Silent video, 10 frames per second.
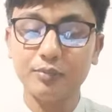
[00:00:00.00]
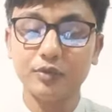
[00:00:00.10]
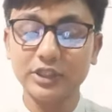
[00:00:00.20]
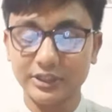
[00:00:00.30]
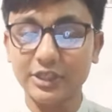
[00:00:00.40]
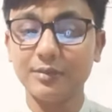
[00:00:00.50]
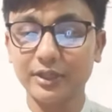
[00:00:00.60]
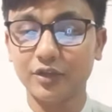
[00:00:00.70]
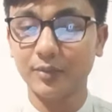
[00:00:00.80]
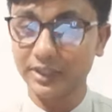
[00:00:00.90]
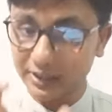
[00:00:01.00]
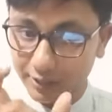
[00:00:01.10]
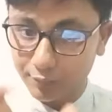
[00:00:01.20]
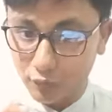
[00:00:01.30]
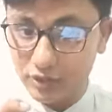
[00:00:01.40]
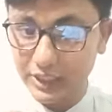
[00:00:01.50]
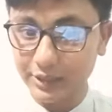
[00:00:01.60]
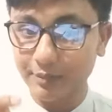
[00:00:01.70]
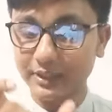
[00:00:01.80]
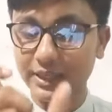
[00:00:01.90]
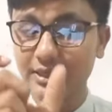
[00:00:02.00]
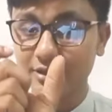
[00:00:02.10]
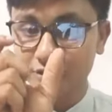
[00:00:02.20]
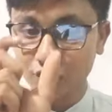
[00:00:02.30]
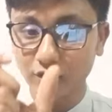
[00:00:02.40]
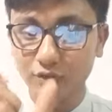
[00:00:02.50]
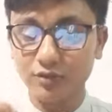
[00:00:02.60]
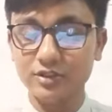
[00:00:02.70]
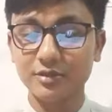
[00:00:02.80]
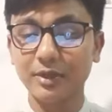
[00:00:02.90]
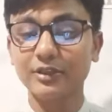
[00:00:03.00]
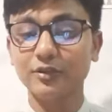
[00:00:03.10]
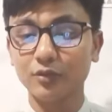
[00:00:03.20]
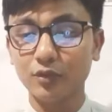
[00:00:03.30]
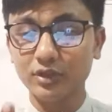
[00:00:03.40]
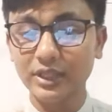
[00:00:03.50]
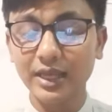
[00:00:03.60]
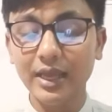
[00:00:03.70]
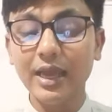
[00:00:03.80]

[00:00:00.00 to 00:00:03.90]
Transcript: প্রজেক্টের মাধ্যমে এটা একটা প্রজেক্ট বাট এই শর্ট কোর্স মাত্র করতে